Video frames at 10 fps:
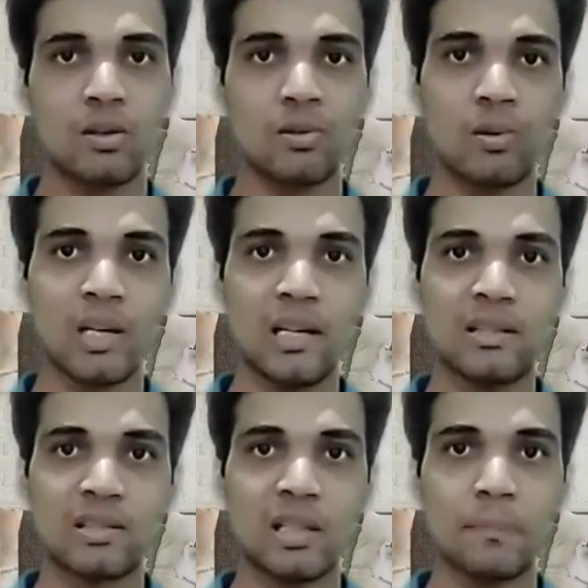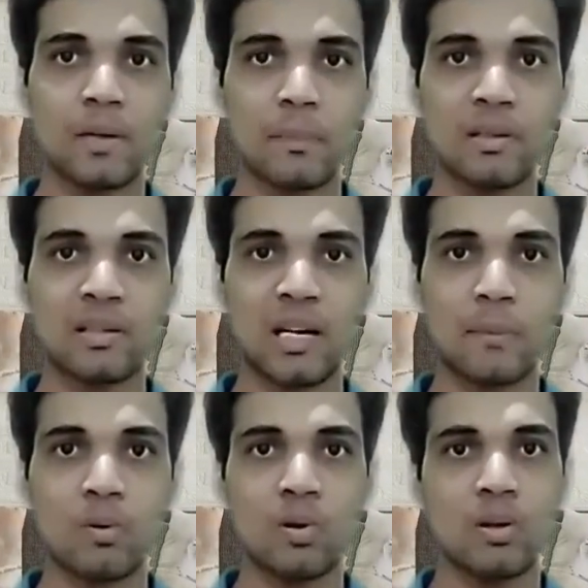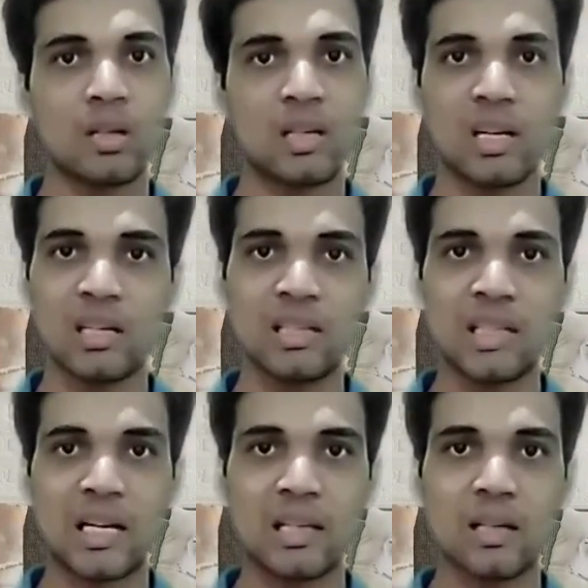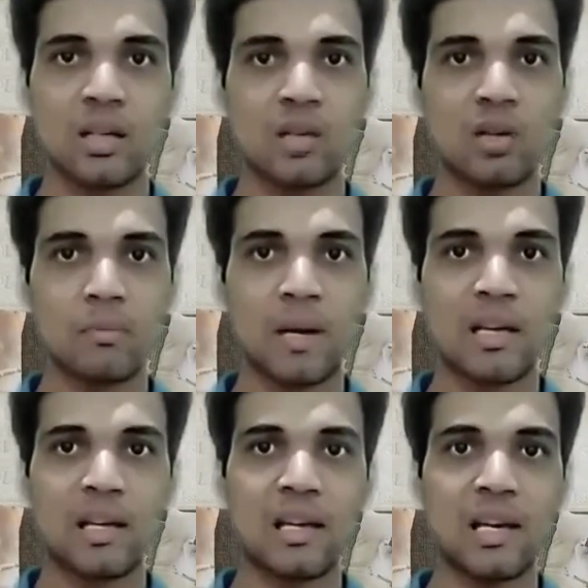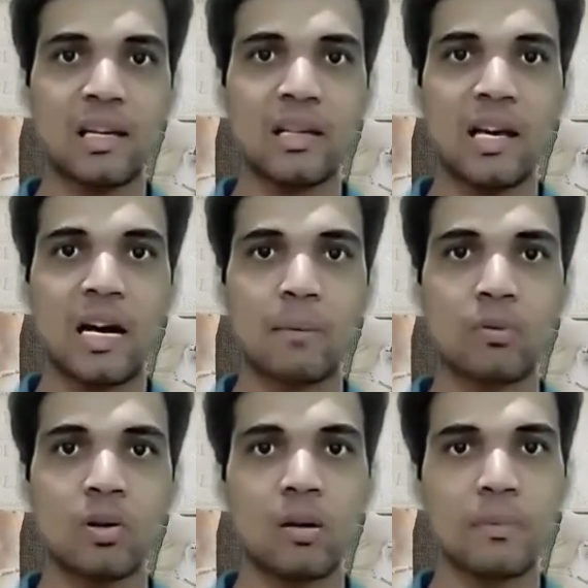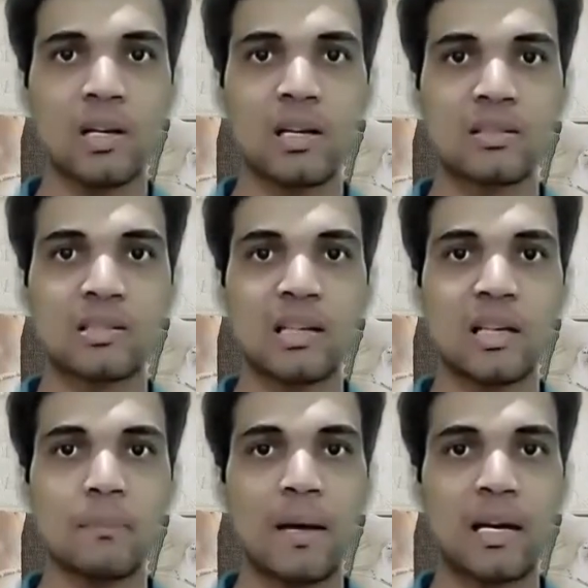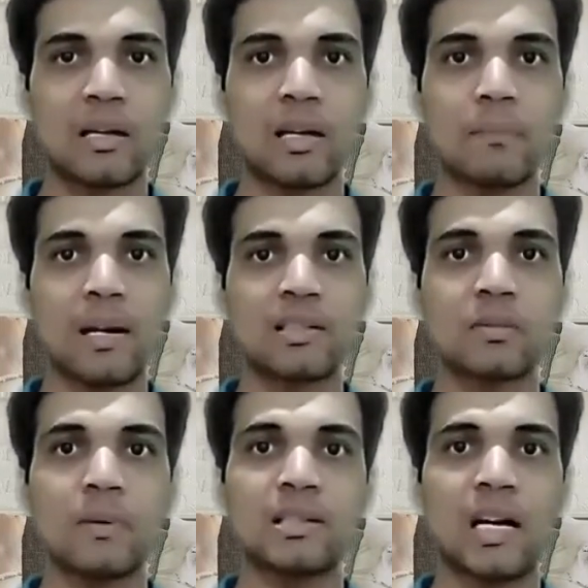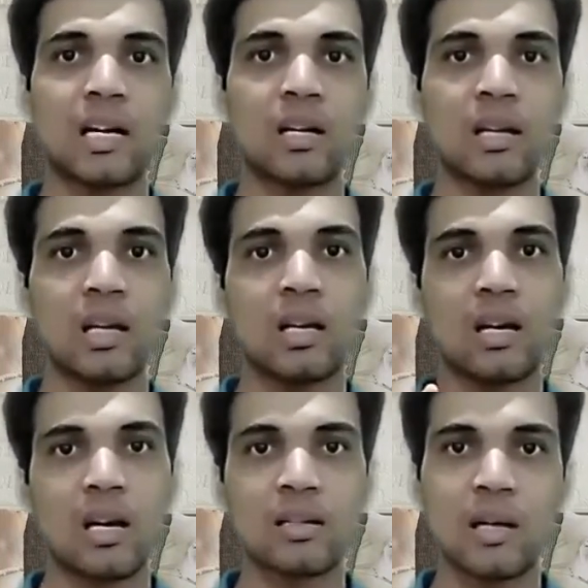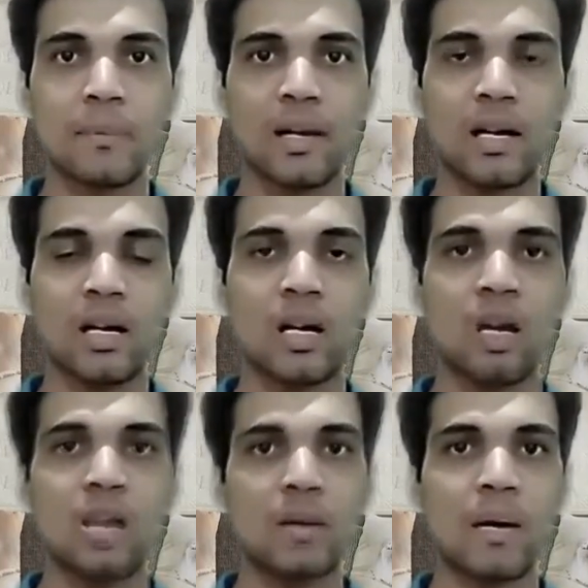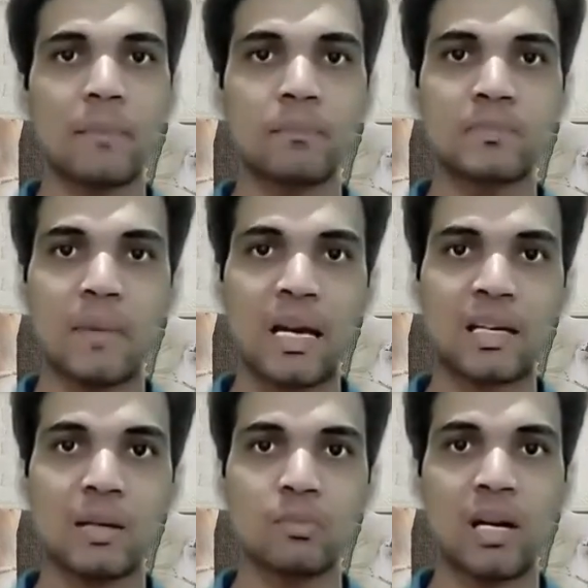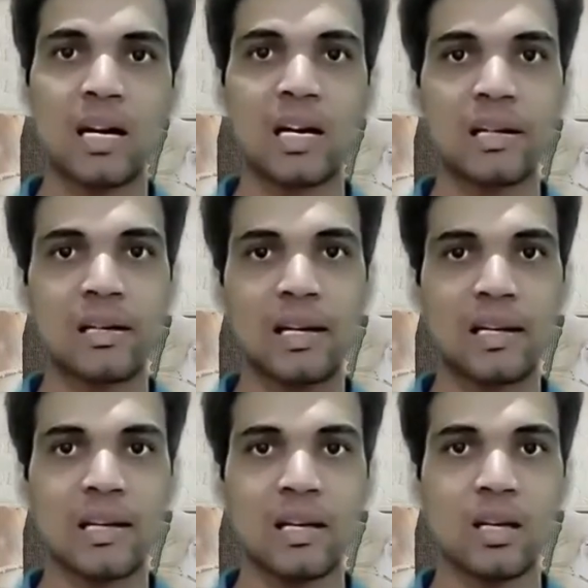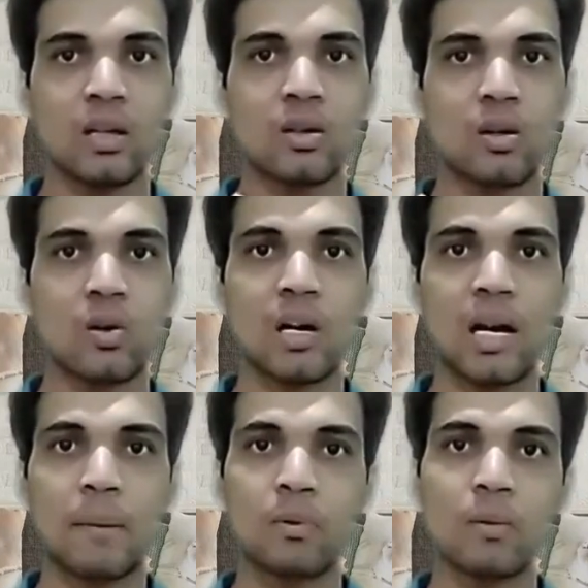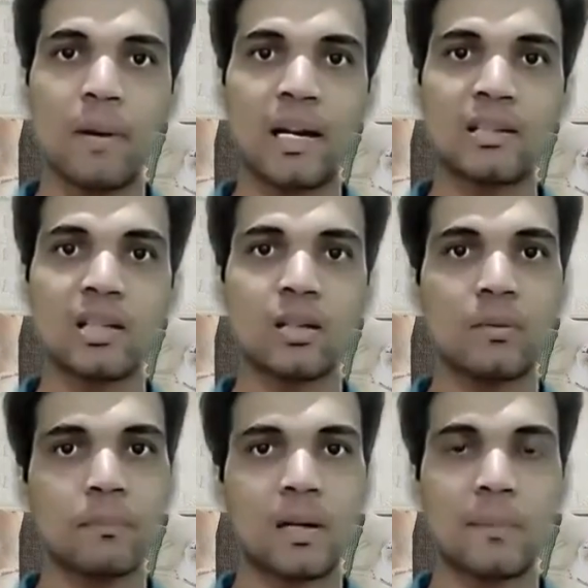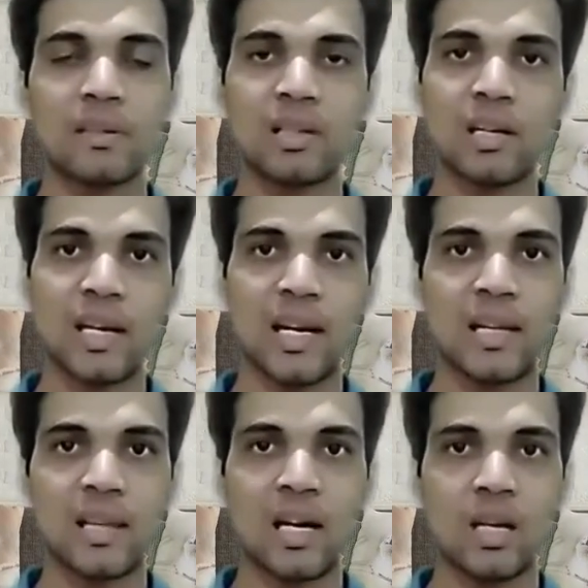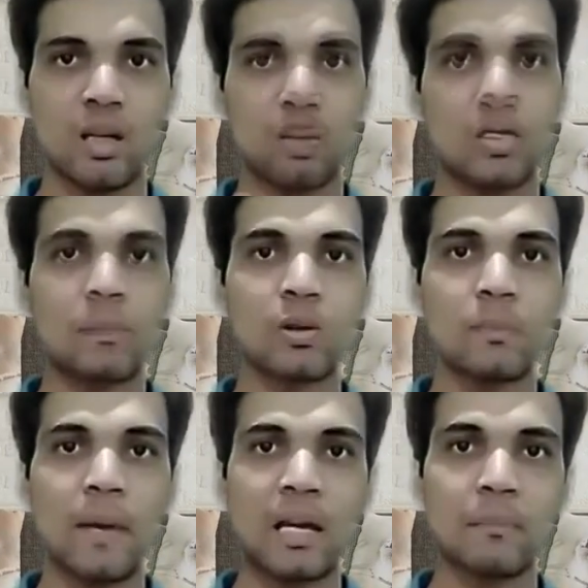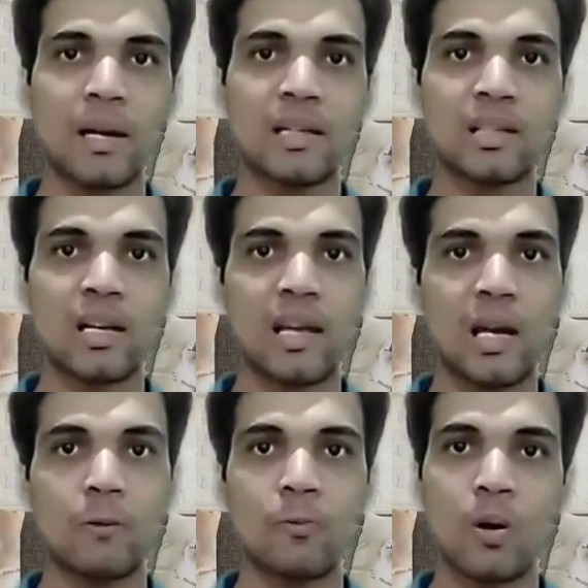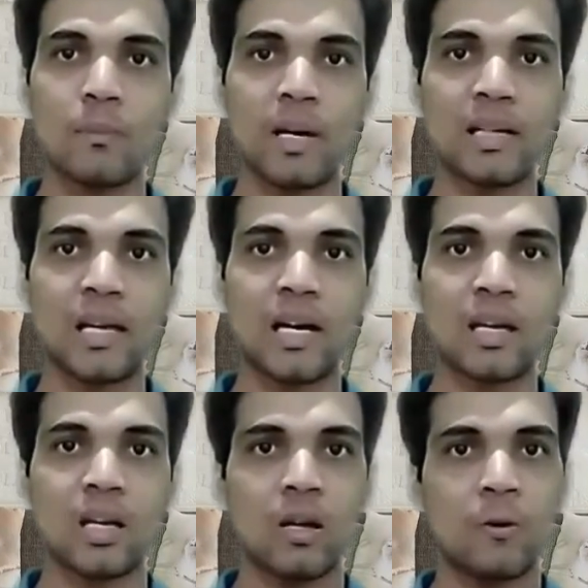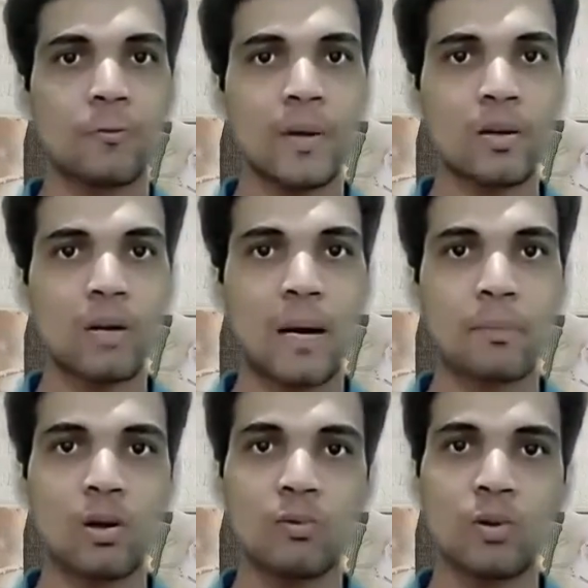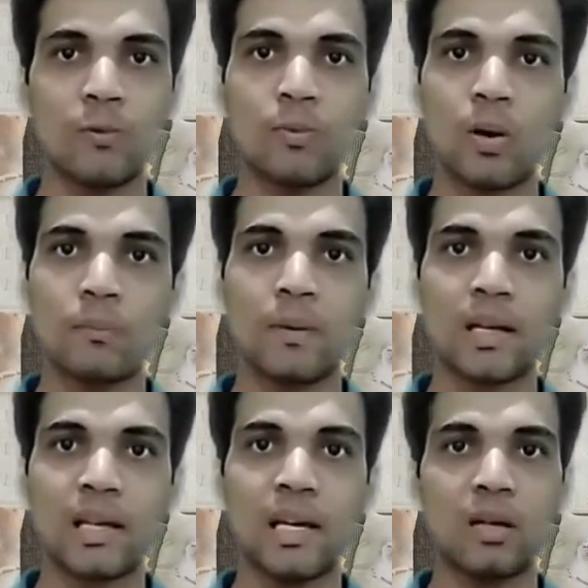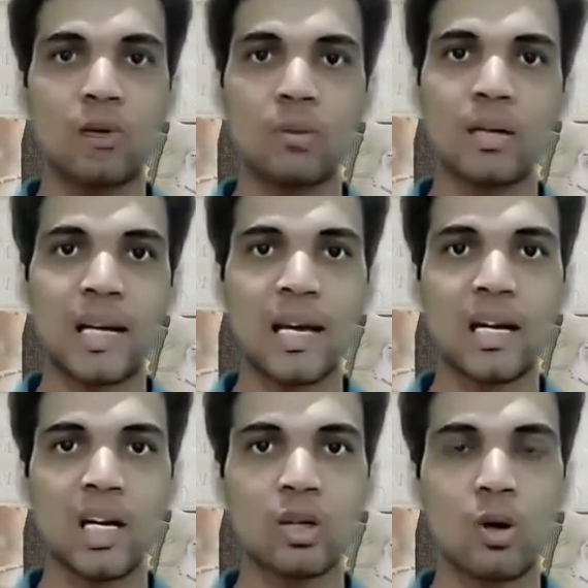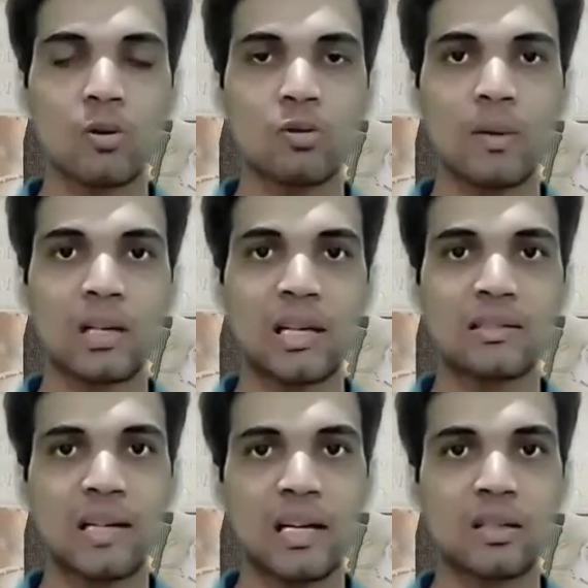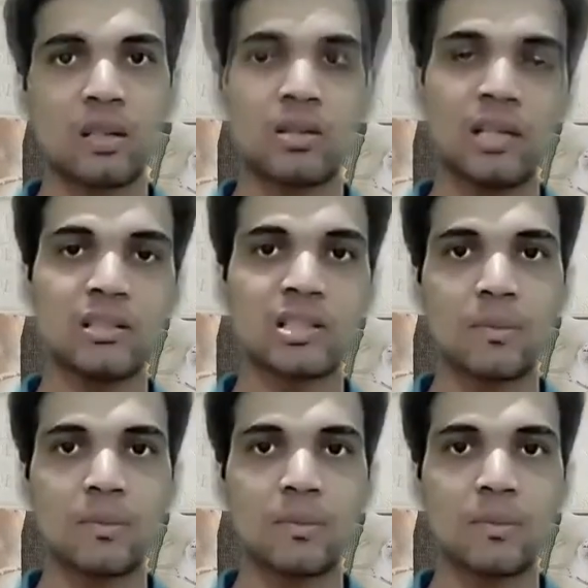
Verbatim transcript: है क्योंकि इसकी परमिशन आपको नहीं दी जाती किशोक बैंकिंग के लिए आपको अपनी नजदीकी बैंक के ब्रांच में जाकर ही करना पड़ेगा जब आप बैंक की मुलाकात लेते हैं और आपको मैनेजर परमिशन दे देता है तो आपको बैंक मैनेजर एक फॉर्म देता है फिर आपको वो फॉर्म भर के और बताए गए डॉक्यूमेंट के साथ उसे